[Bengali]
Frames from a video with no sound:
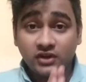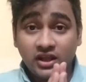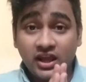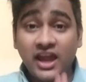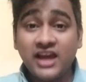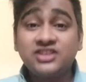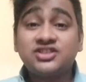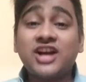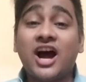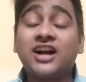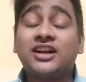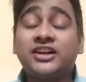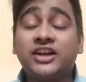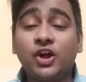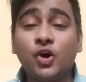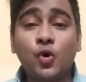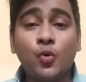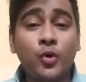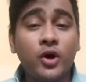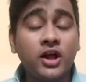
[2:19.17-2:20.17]
এই চারটে
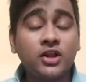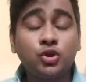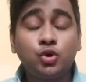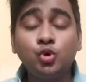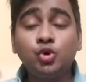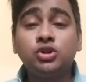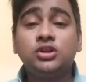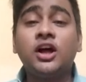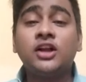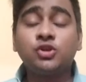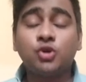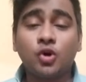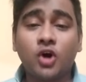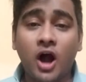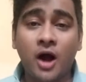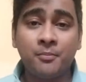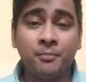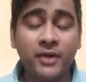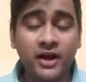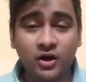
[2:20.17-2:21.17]
ওভারে দুর্দান্ত
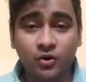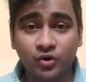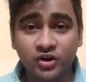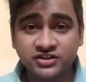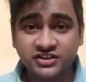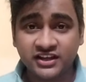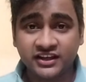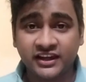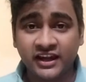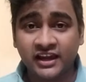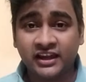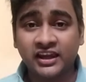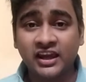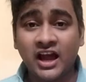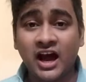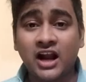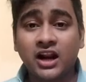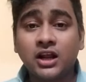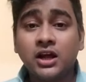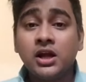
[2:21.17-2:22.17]
কামব্যাক করেছে কে কে
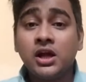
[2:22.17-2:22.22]
আর